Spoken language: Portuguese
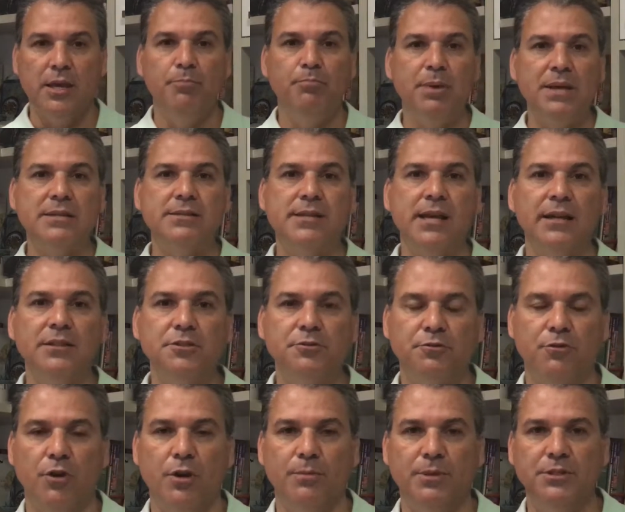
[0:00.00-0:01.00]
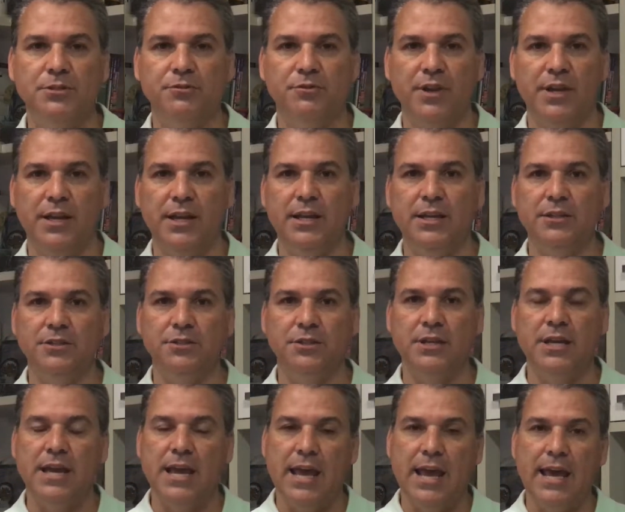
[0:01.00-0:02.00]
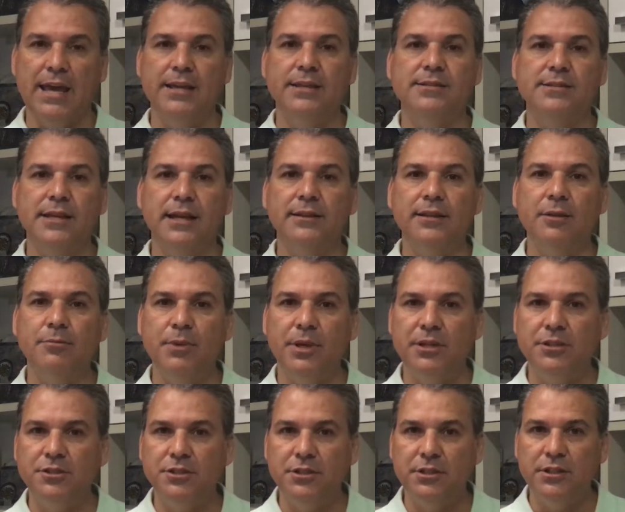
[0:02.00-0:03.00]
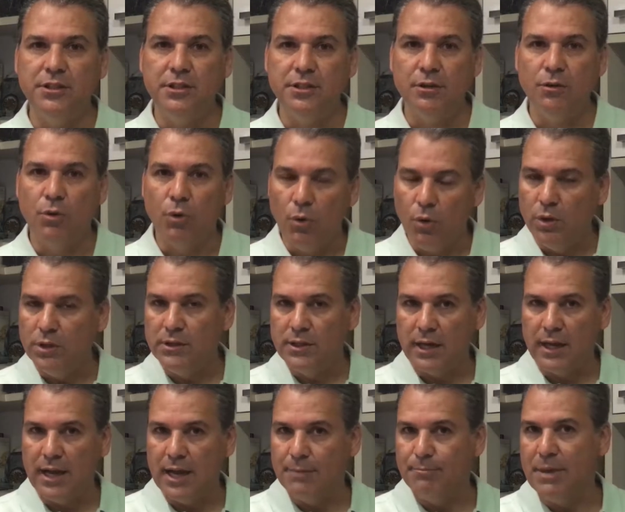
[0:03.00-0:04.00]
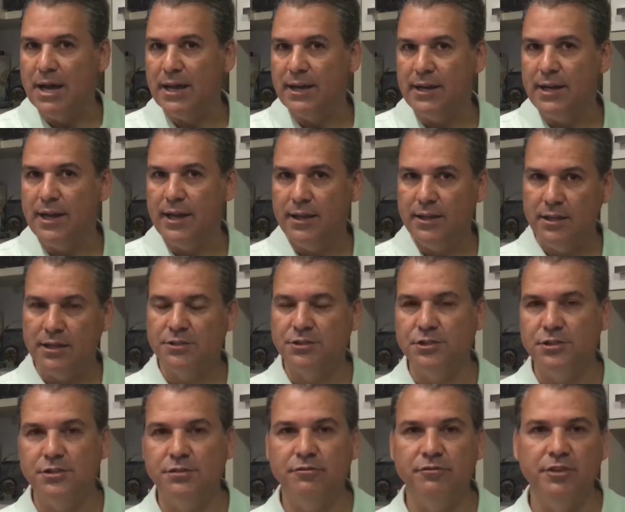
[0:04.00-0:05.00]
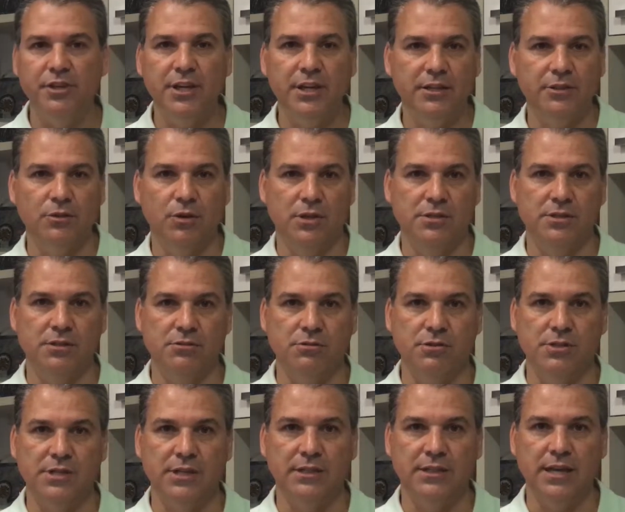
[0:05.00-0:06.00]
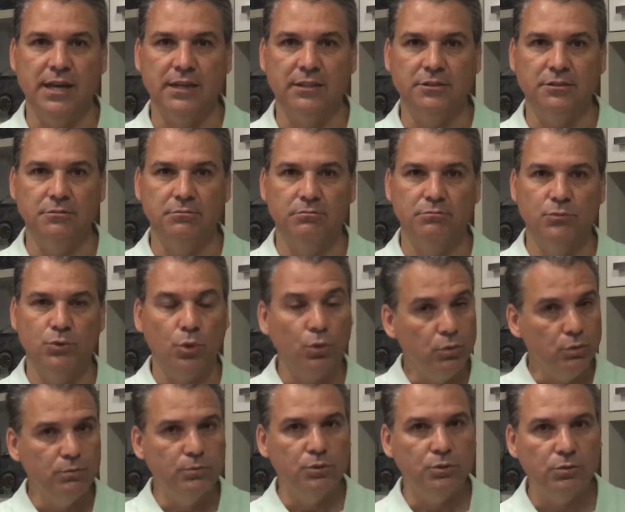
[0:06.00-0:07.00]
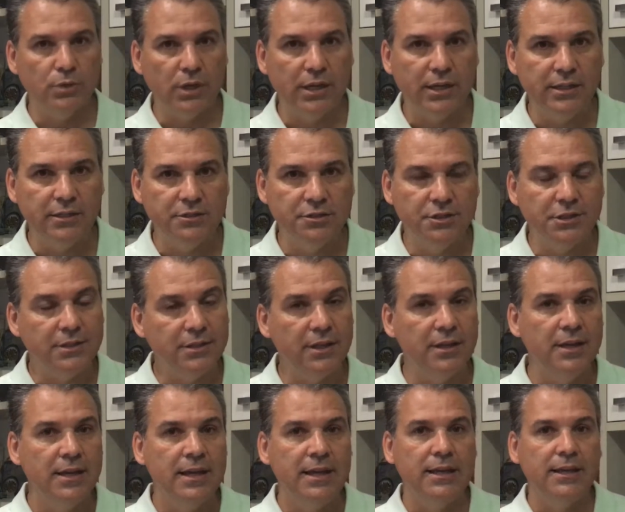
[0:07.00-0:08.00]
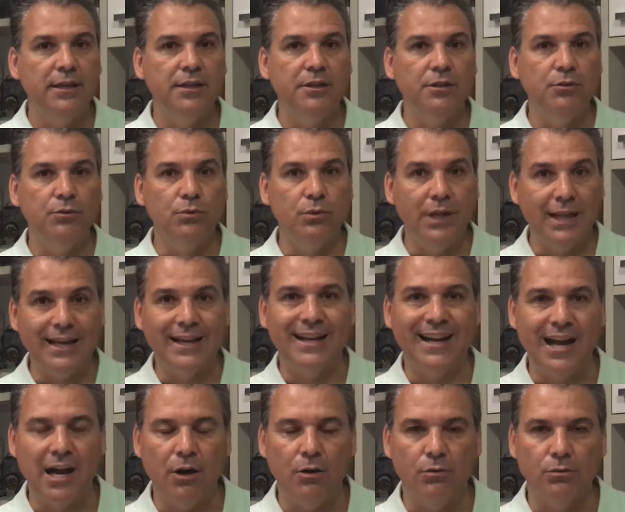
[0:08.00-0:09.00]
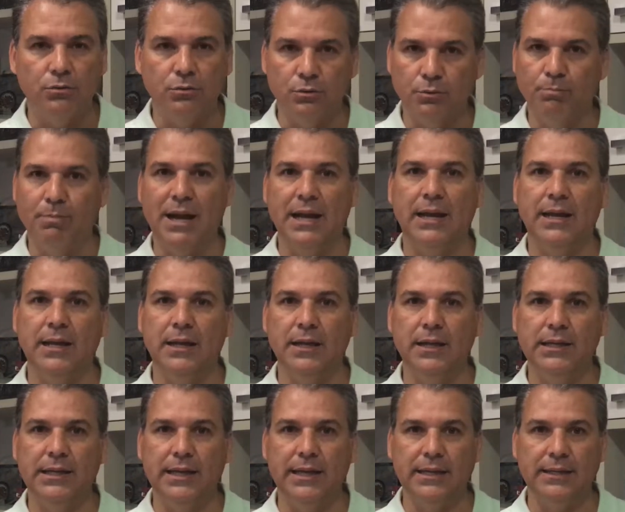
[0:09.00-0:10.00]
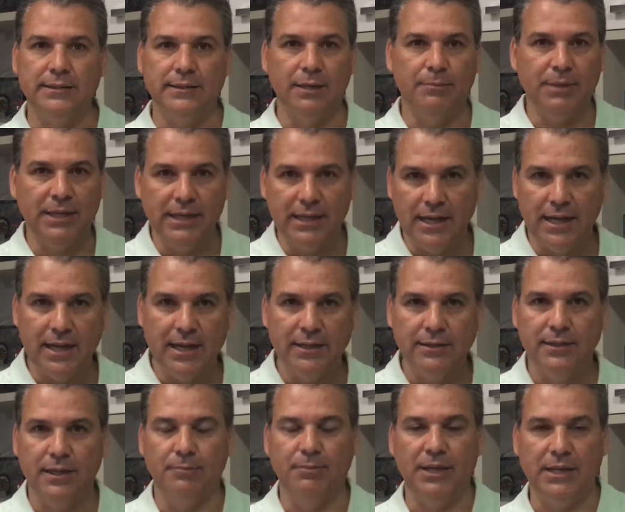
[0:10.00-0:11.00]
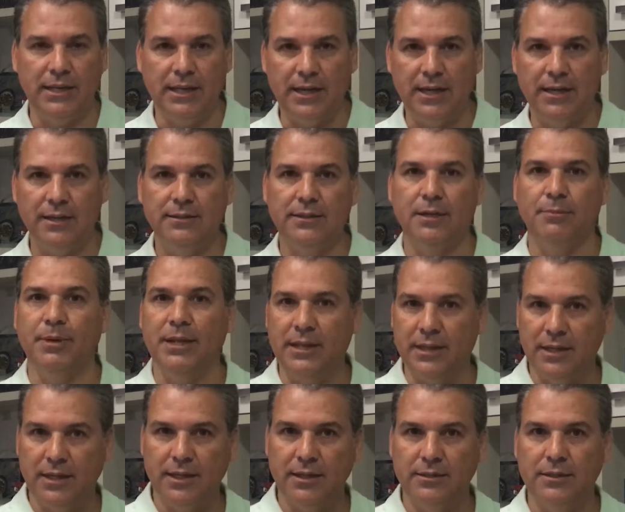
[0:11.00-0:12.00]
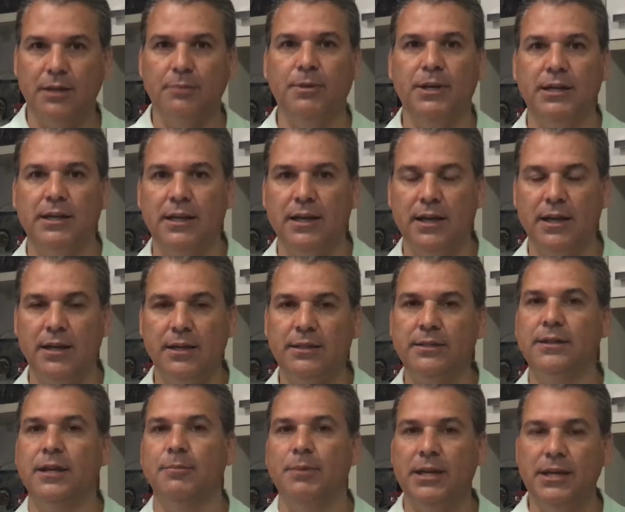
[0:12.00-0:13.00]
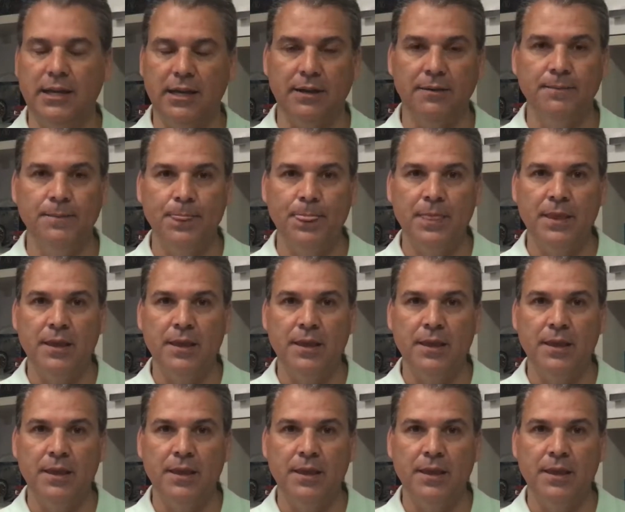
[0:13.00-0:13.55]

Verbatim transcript: E pensar de forma diferente é exatamente ir contra a maré que a gente vê em nossa sociedade. Todo mundo acredita que o legal, o bacana é trabalhar, trabalhar, trabalhar, trabalhar e trabalhar.